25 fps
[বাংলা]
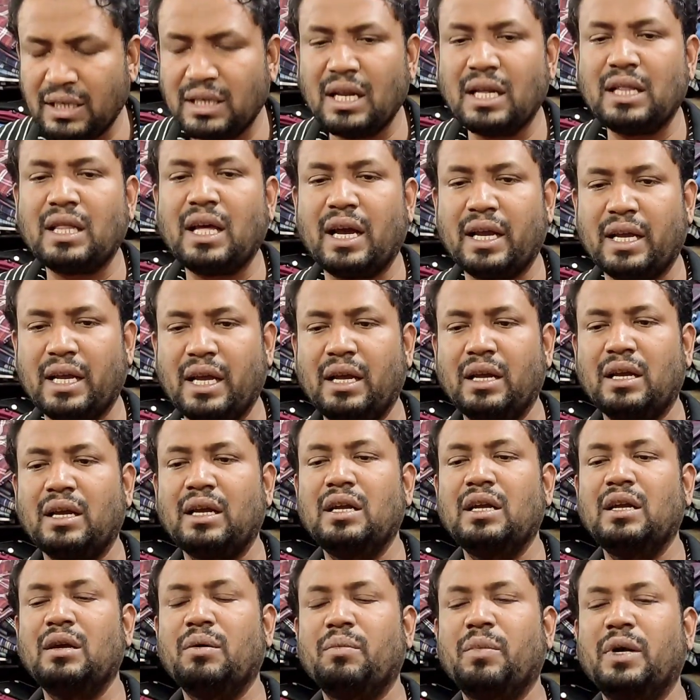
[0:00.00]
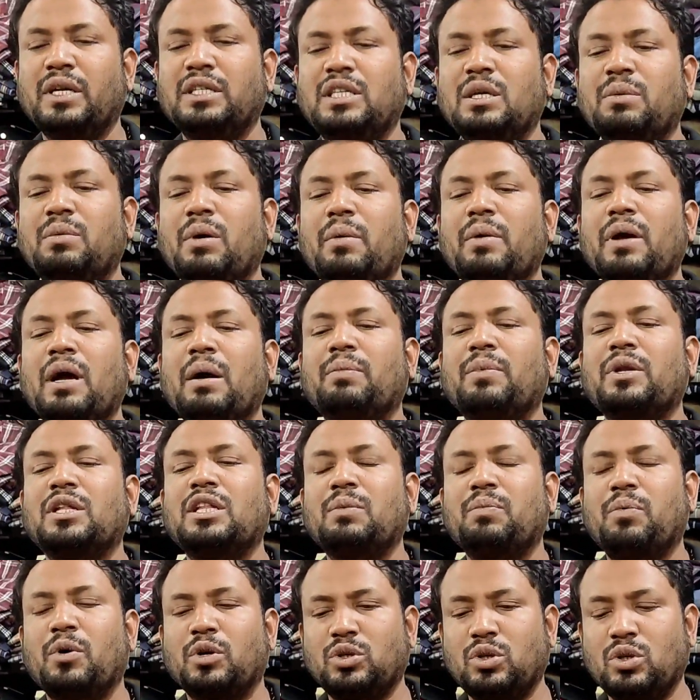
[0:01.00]
যেটা থাকে বা যেভাবে
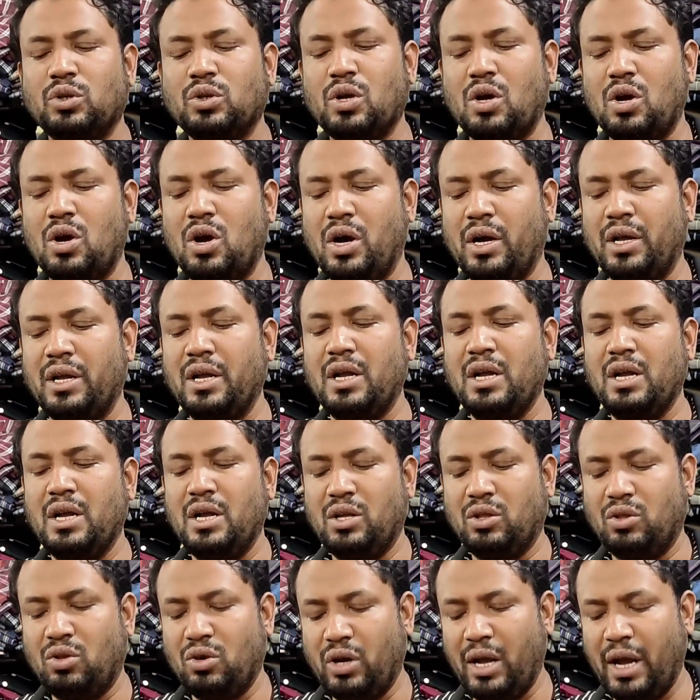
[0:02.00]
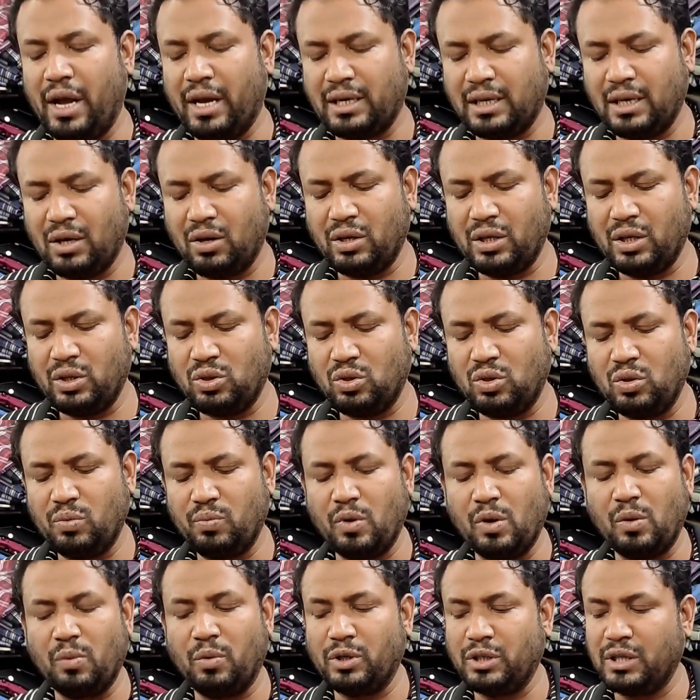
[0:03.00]
আপনাদের পছন্দ হয় তো একটা কথা শুধু
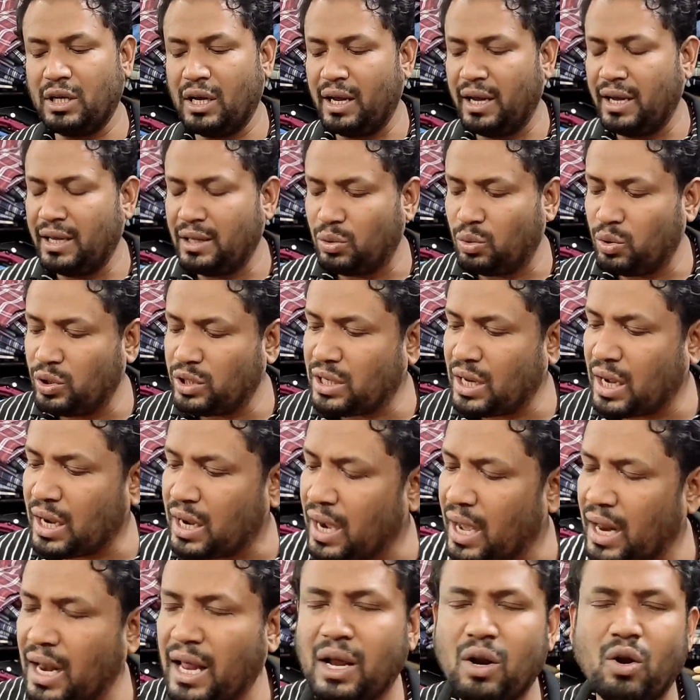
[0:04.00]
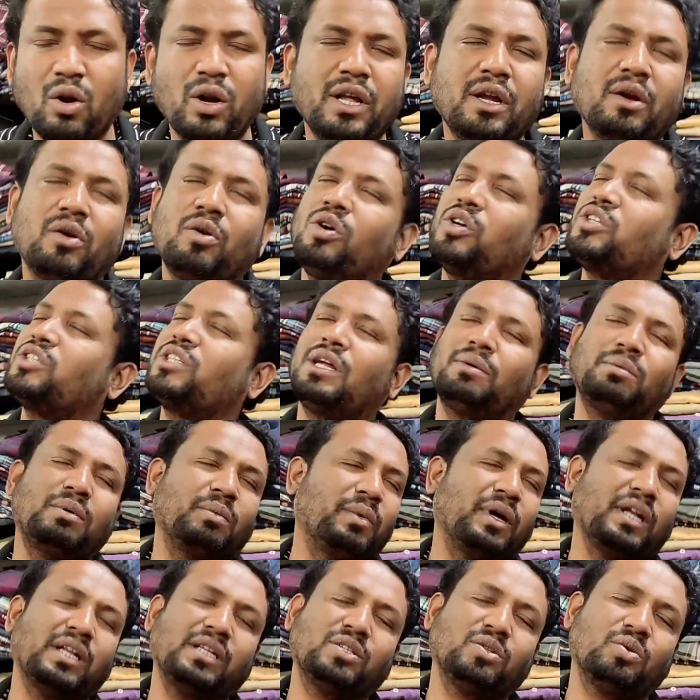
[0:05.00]
বলবো যে এই দুইটা কালার অনেক কষ্ট আমি
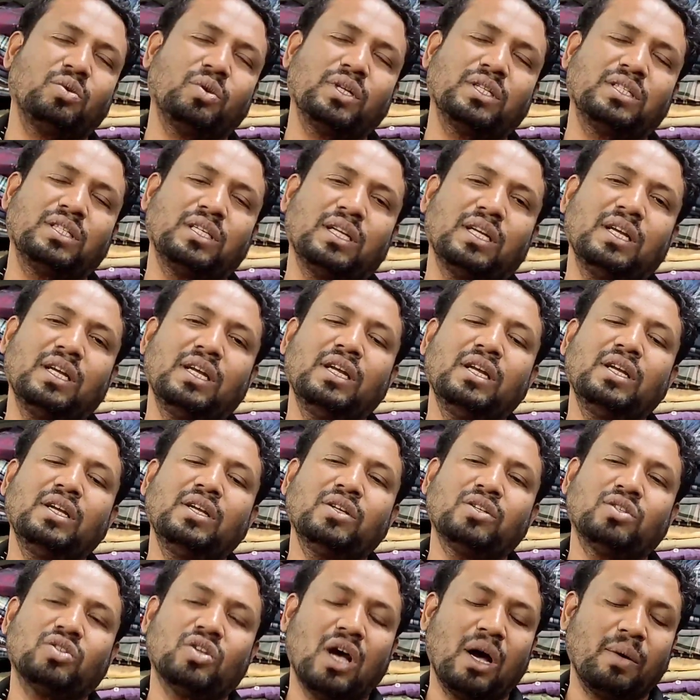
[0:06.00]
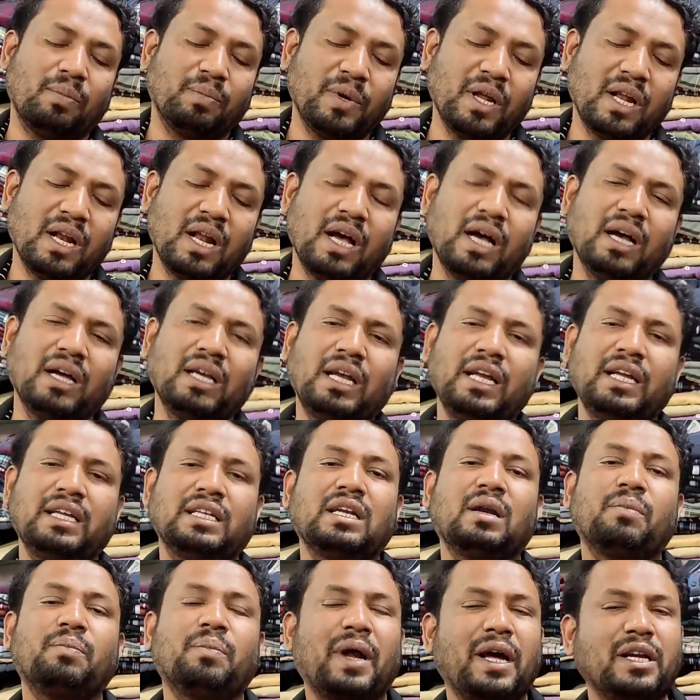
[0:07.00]
ম্যানেজ করেছি সো আপনারা
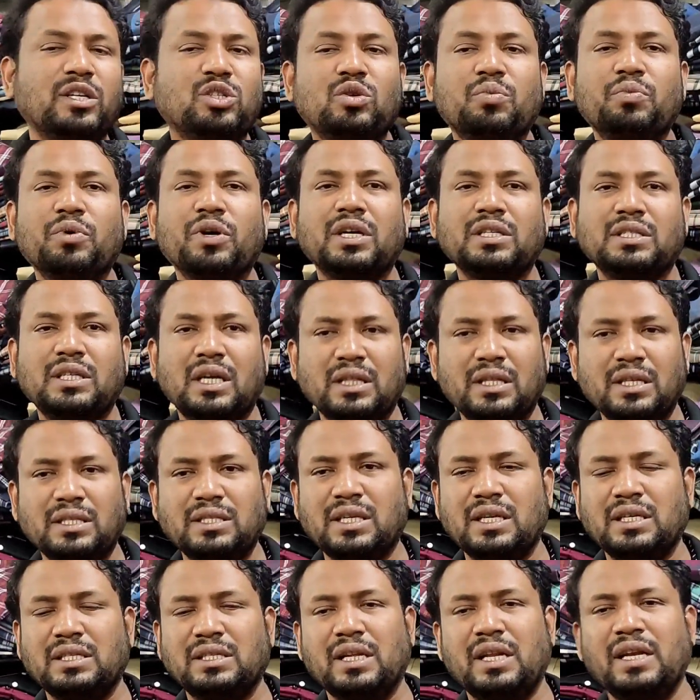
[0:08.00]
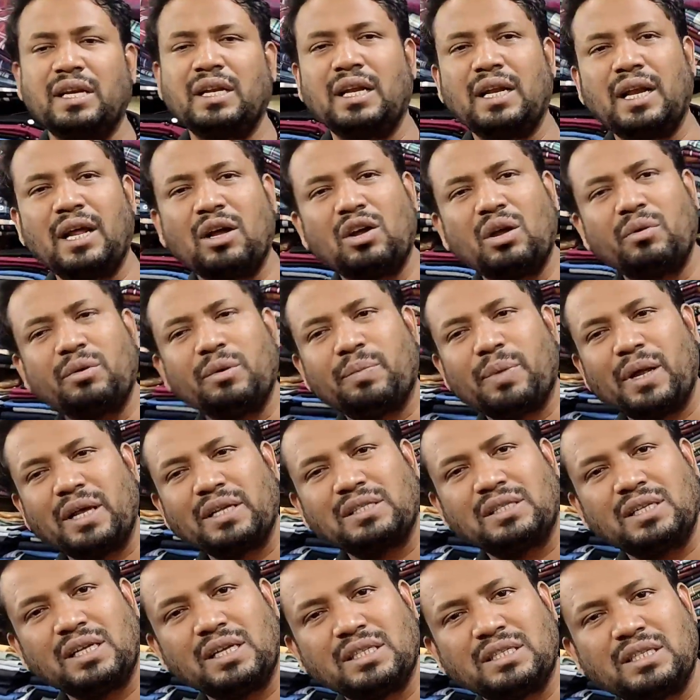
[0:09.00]
এটা প্রাইস সম্পর্কে জানতে চেয়েছিলেন এর আগে আমি
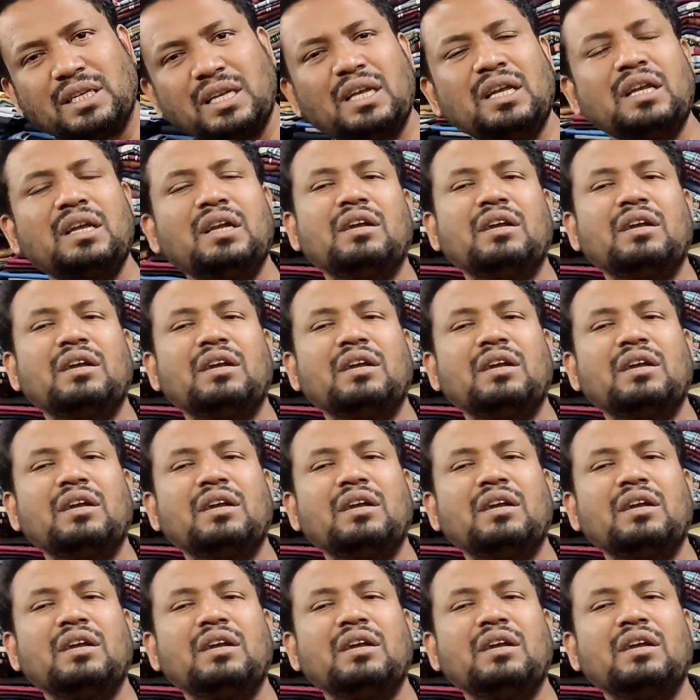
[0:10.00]
প্রাইস দিয়েছি